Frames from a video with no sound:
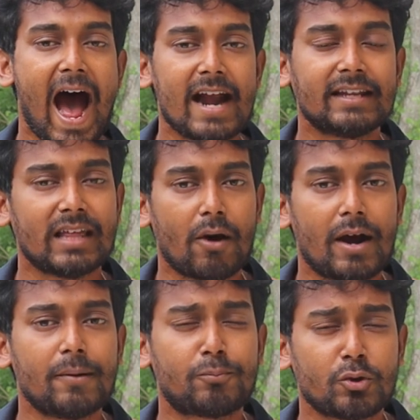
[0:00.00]
আর
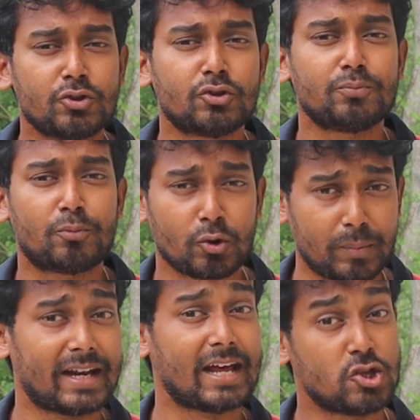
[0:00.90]
দেওয়ার প্রয়োজন
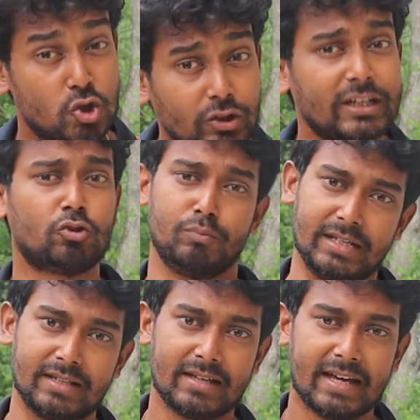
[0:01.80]
পড়বে না যদি
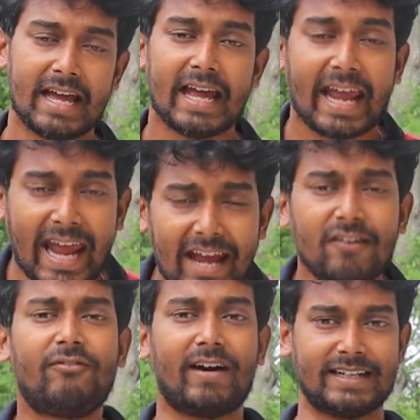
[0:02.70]
তুমি এই
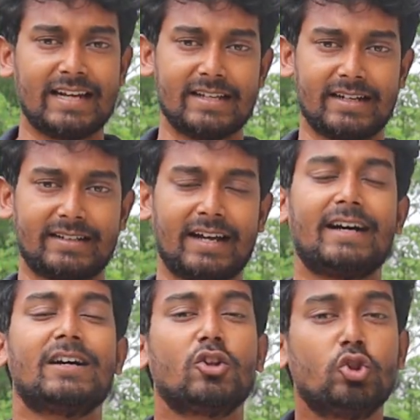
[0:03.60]
ফার্টিলাইজারটা
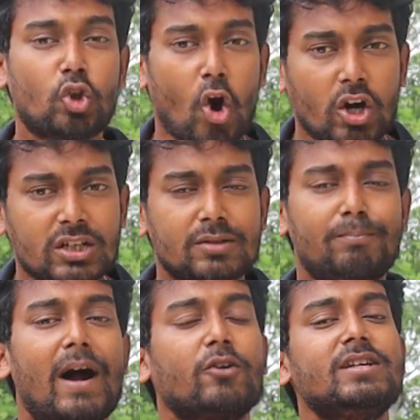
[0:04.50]
দশ
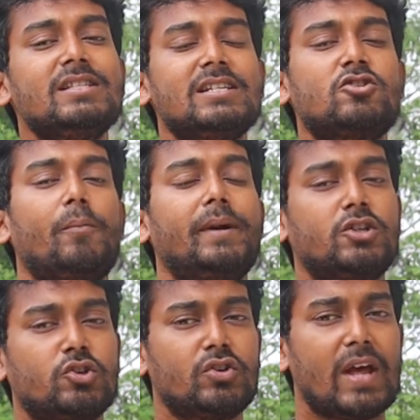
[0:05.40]
বারো ইঞ্চি
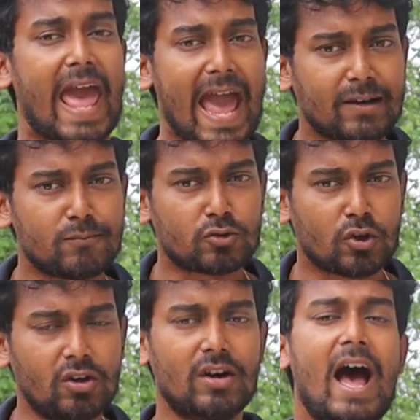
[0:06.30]
টবের জন্য এক
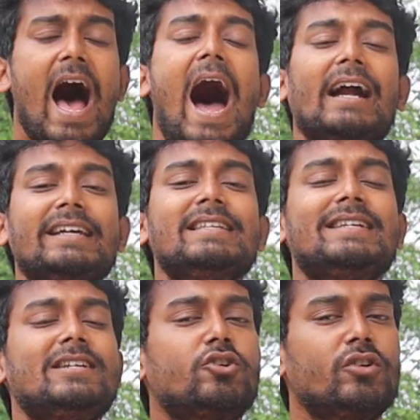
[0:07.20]
মুঠো আট
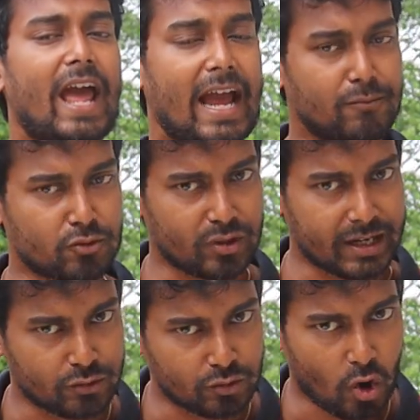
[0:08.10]
ইঞ্চির জন্য এক মুঠোর
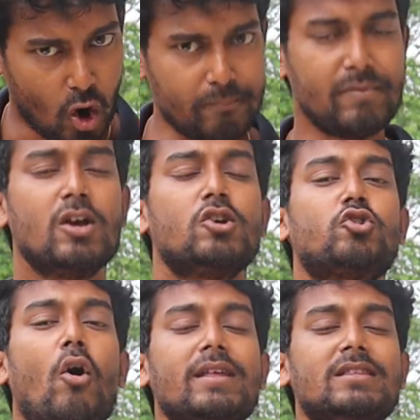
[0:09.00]
একটু কম
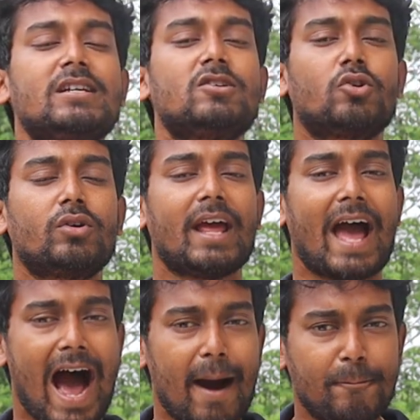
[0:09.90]
ছয় ইঞ্চির জন্য
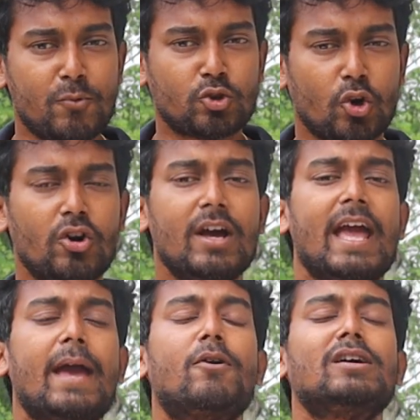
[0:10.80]
হাফ মুঠো
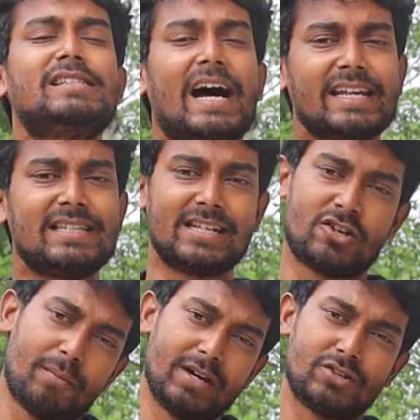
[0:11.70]
এবং চার ইঞ্চি
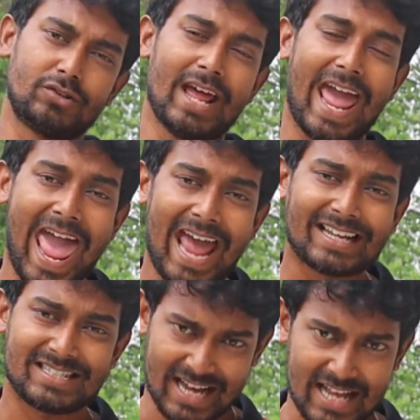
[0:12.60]
টবের জন্য এক
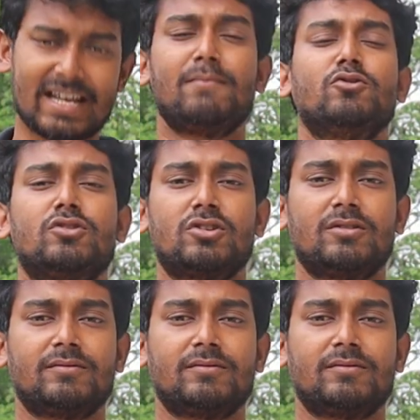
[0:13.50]
চা চামচ